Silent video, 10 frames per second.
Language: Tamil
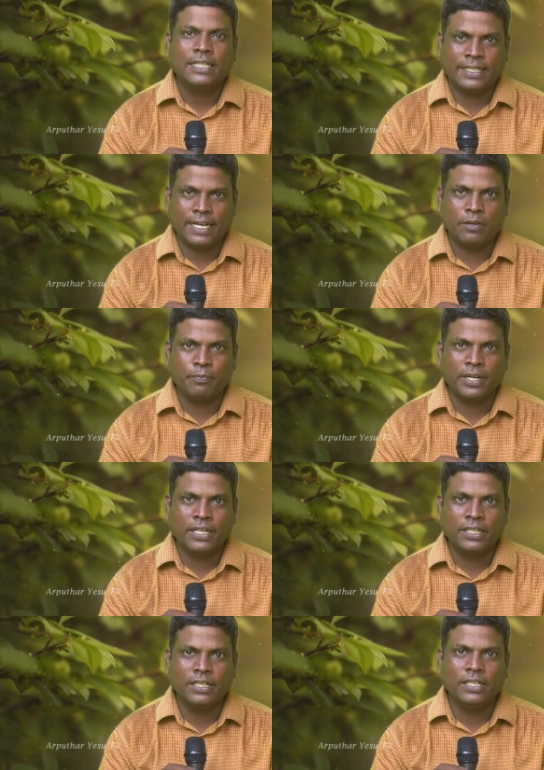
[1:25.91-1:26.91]
ஷேர்
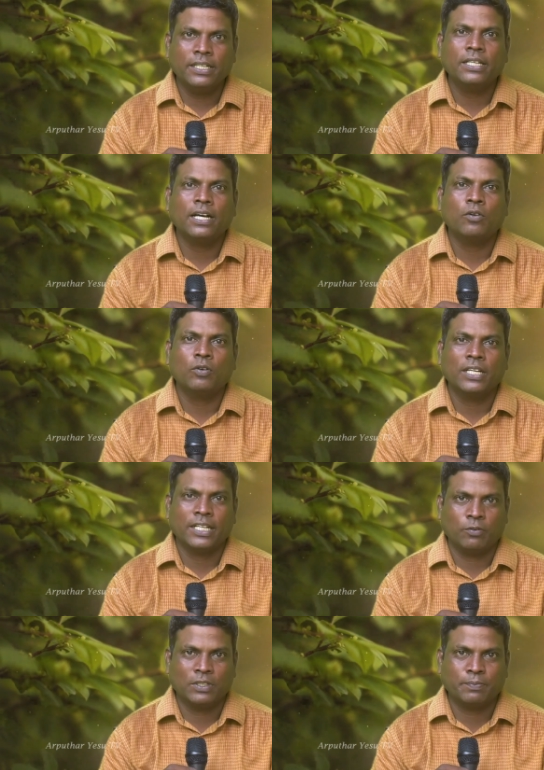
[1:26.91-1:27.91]
பண்ணுங்கள் இன்னும் நான் உங்களை
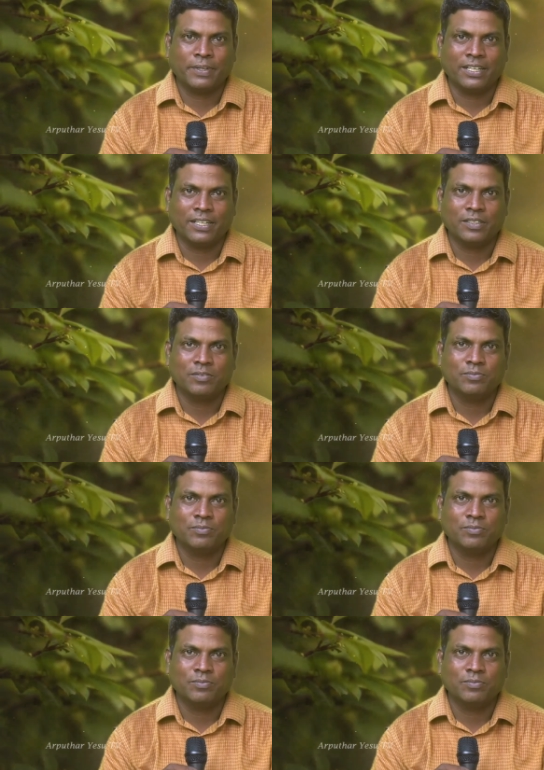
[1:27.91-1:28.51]
ரிக்வெஸ்ட் பண்ணுறேன்